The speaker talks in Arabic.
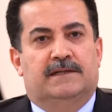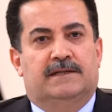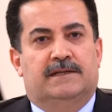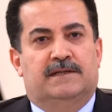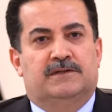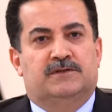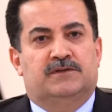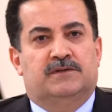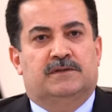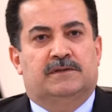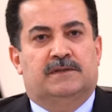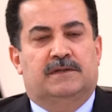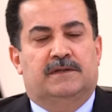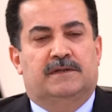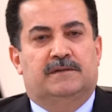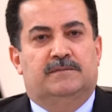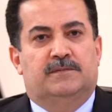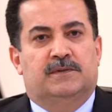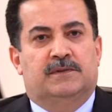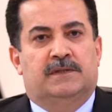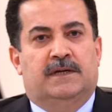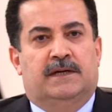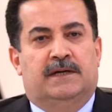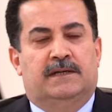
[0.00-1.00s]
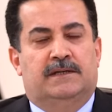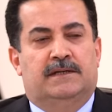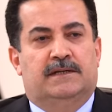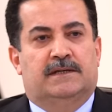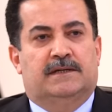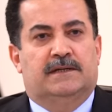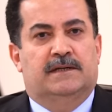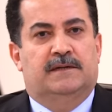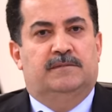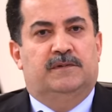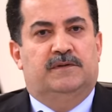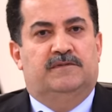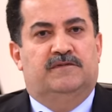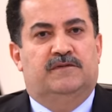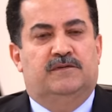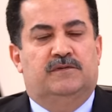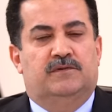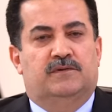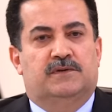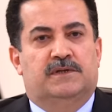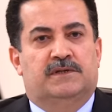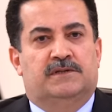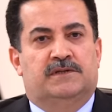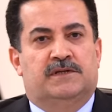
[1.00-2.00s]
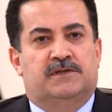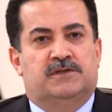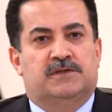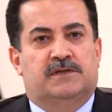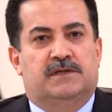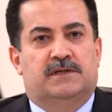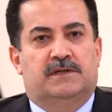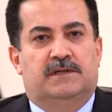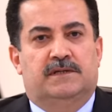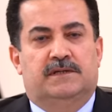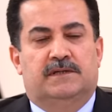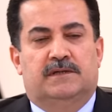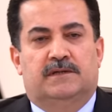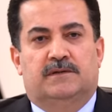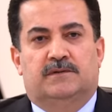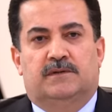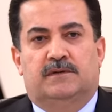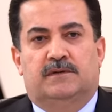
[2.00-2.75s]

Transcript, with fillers: الأنشطة المتعلقة بالفنون التشكيلية